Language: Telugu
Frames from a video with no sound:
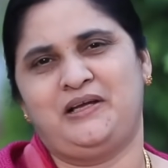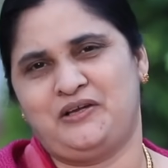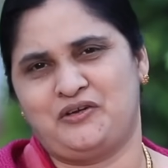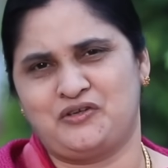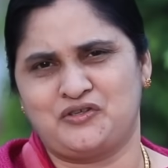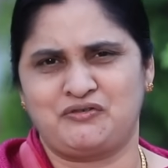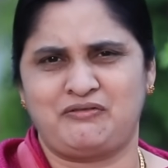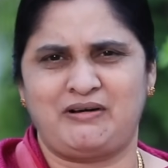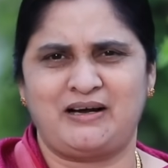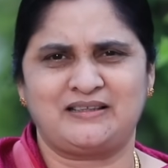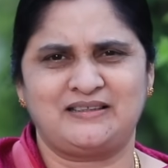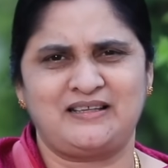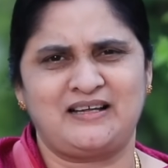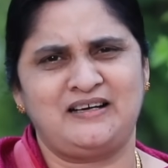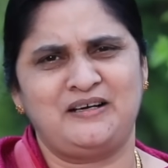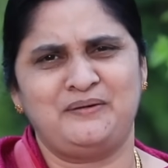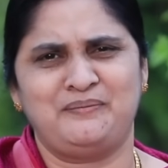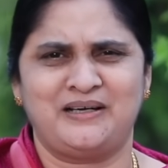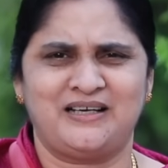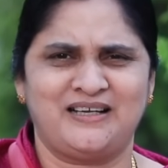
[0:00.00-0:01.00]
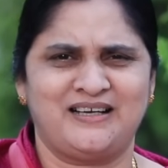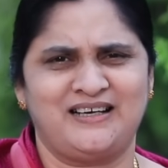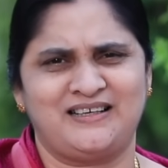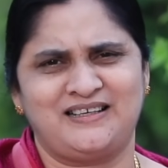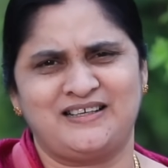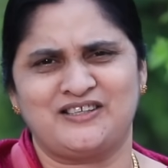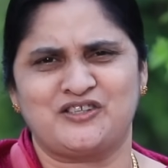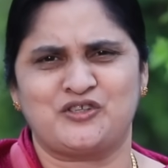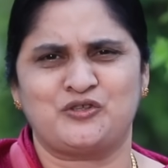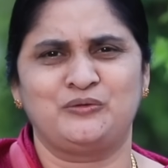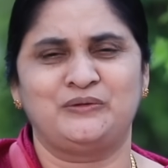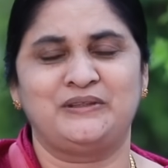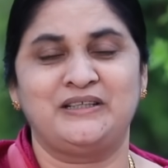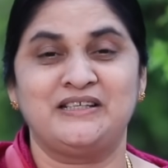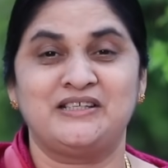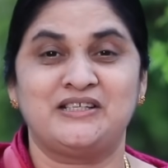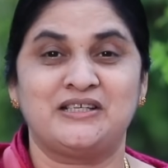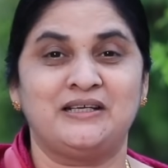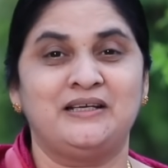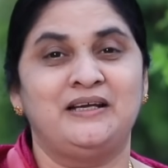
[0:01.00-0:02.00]
ఈరోజు వాగ్దానాన్ని బట్టి గట్టిగా
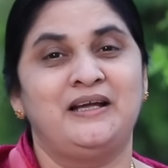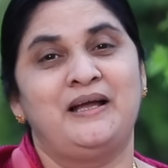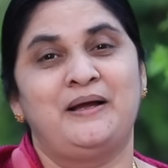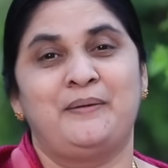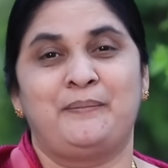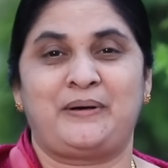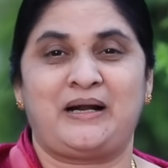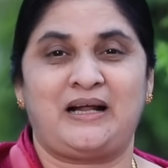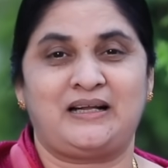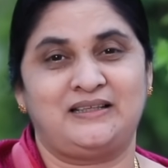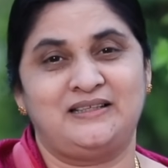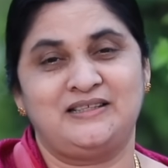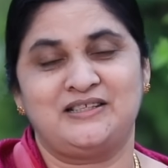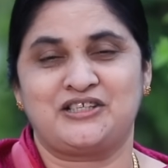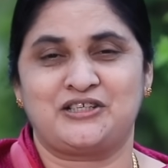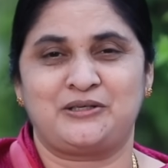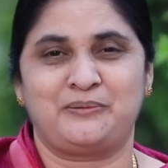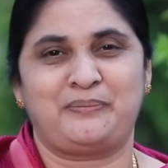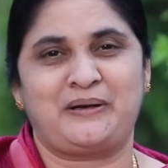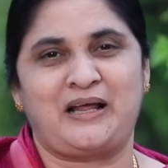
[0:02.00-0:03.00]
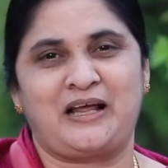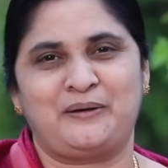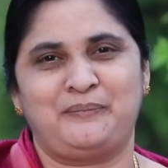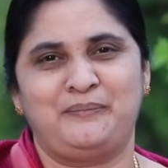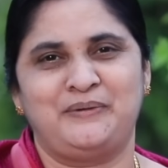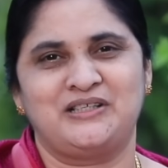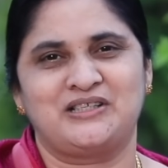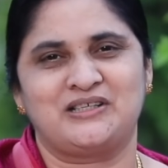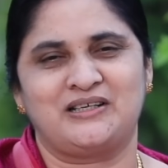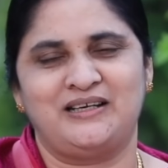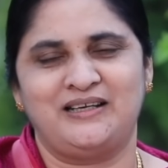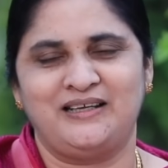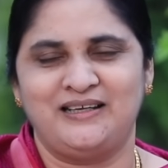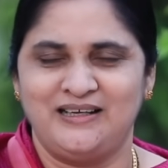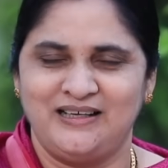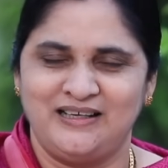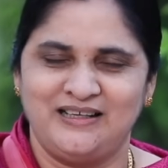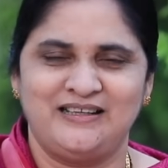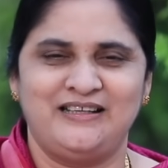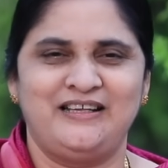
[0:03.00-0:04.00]
స్థుతించి ప్రార్థించడం ప్రారంభించండి
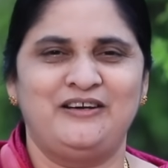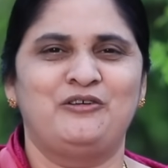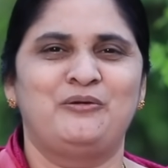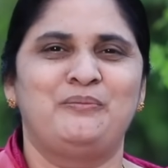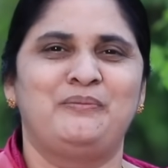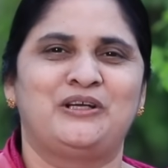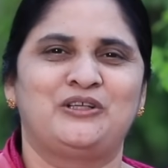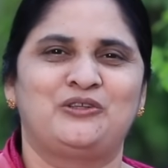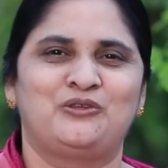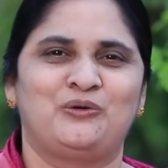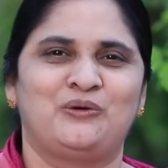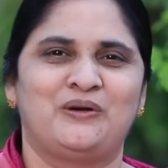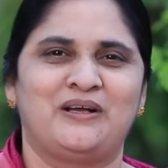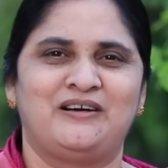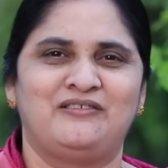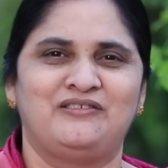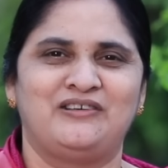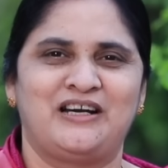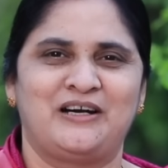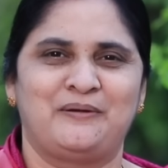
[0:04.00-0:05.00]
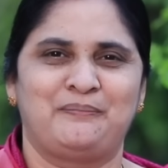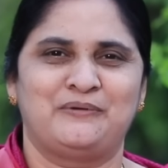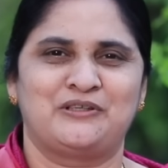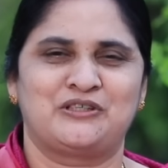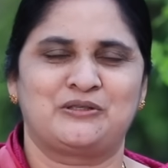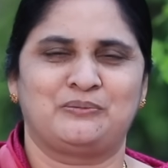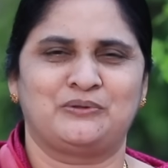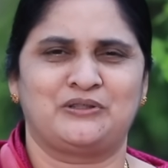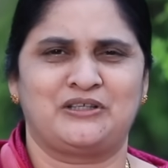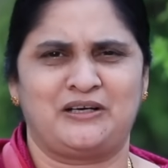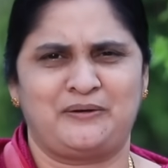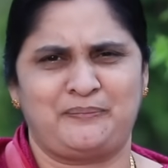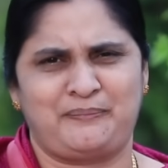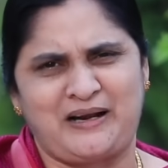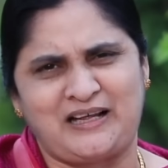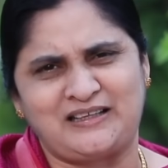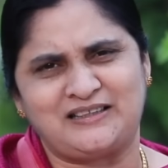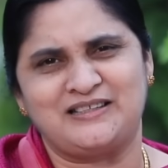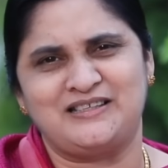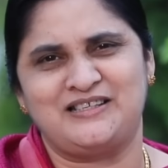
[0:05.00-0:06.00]
దేవుడు మీకు తోడుగా ఉండి నడిపించబోతాడు
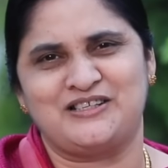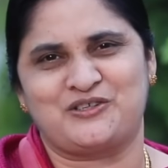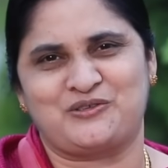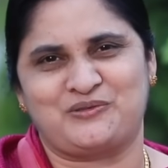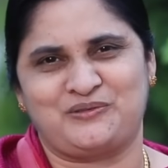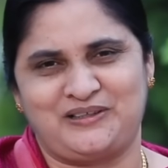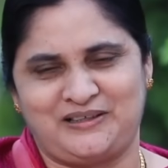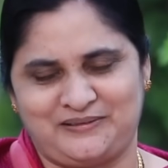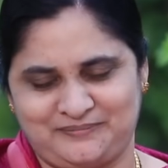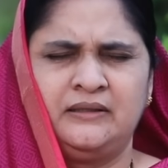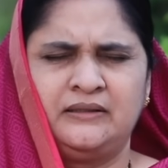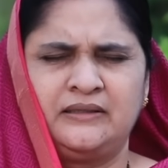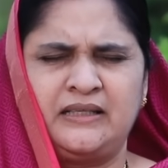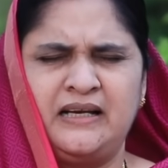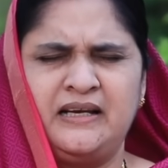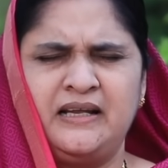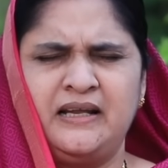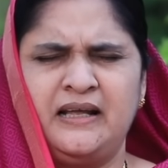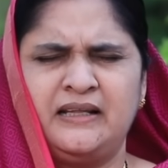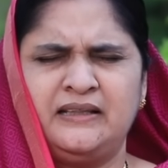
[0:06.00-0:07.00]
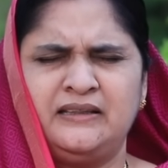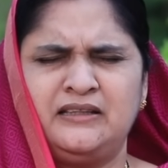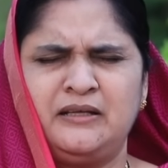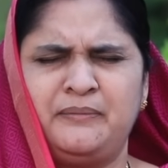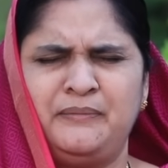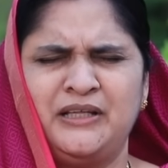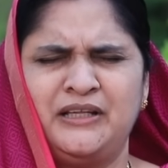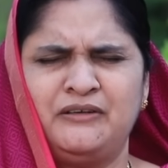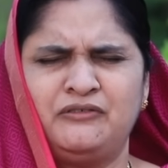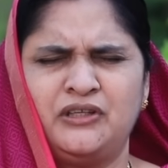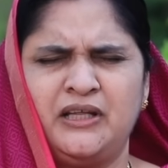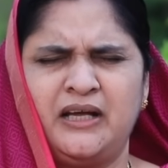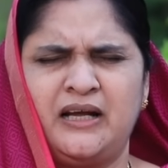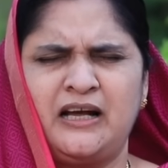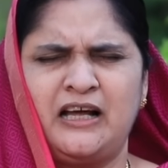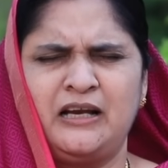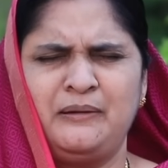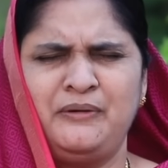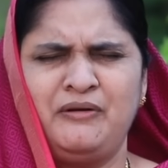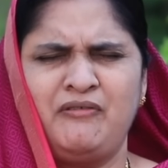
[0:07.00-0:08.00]
ప్రార్థన చేసుకుందాం తండ్రి ఎంతమంది
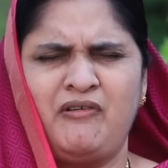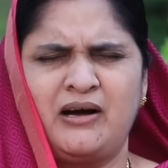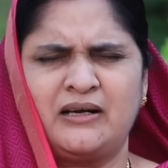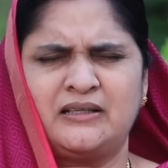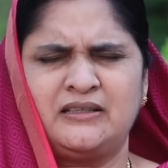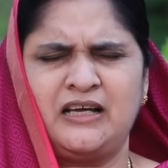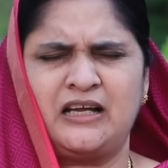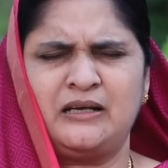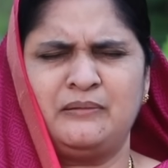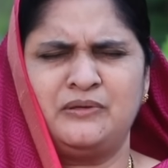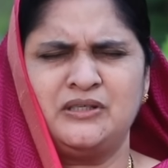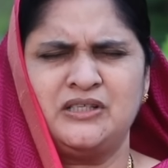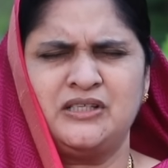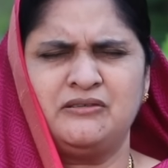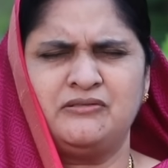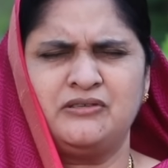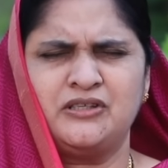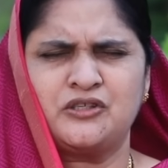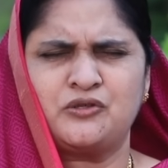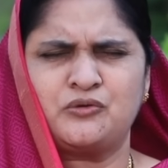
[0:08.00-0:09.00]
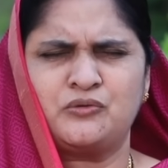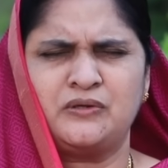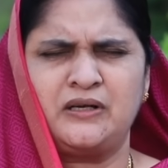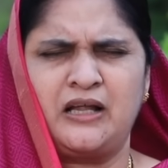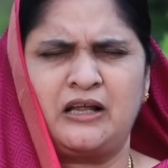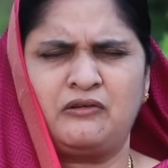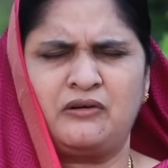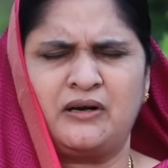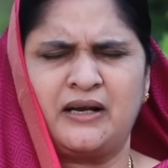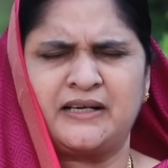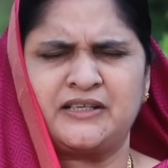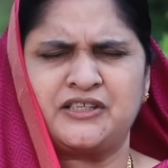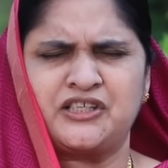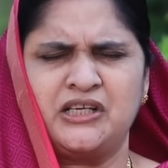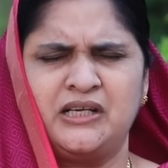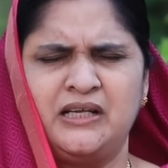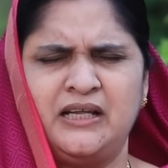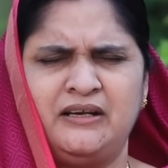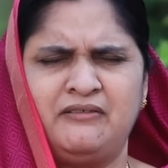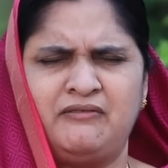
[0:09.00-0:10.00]
ఉదయకాలం ఈ వాగ్దానం రిసీవ్ చేసుకుంటున్నారు
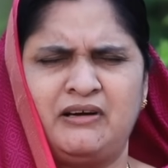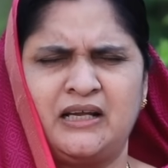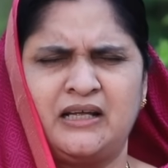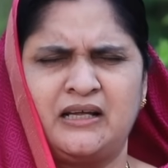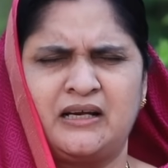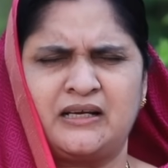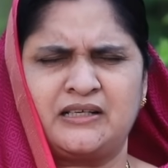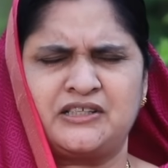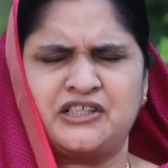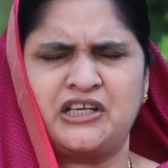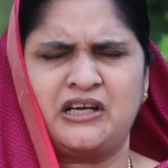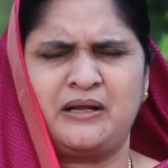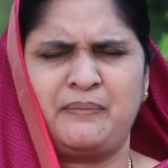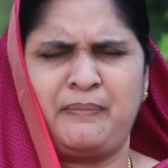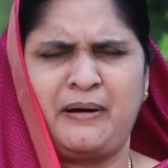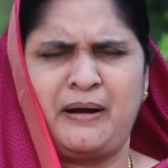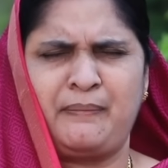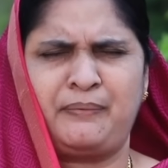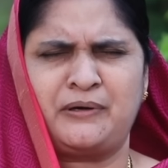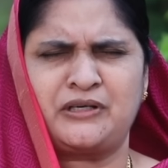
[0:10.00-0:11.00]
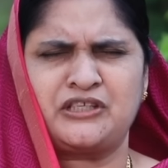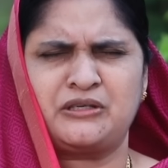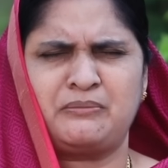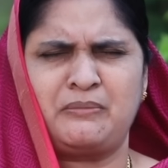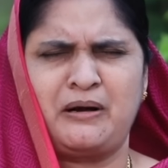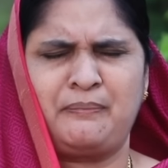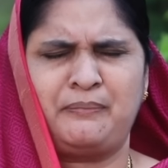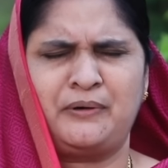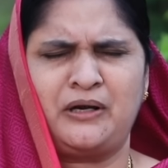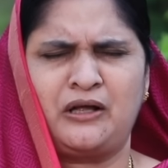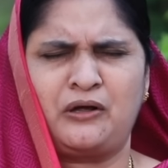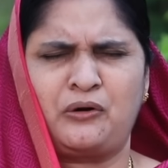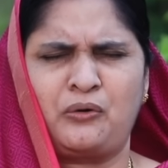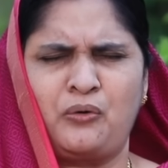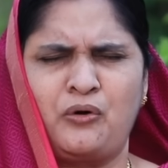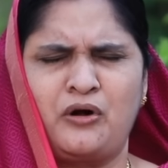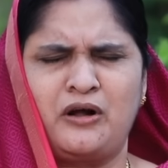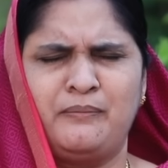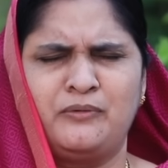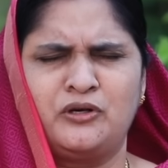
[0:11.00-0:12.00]
రక్షణ లేని వారికి రక్షణ పాపక్షమాపణ
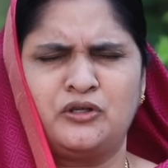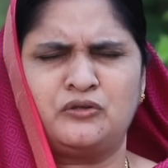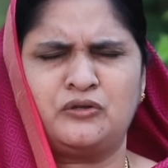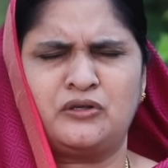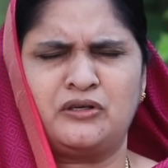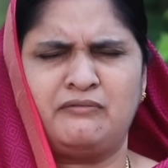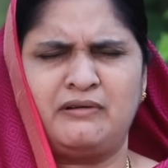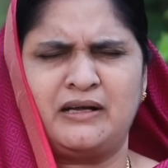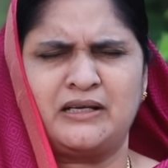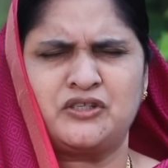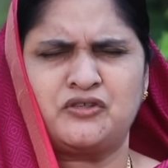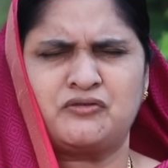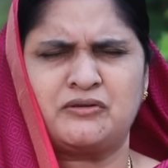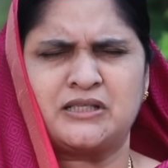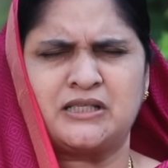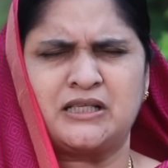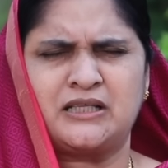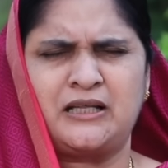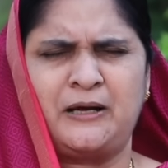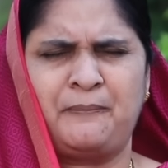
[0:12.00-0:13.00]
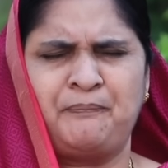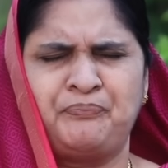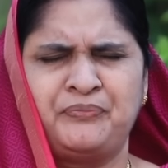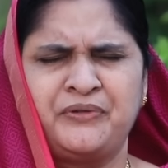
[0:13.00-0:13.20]
రోగములతో ఉన్న వారికి స్వస్థత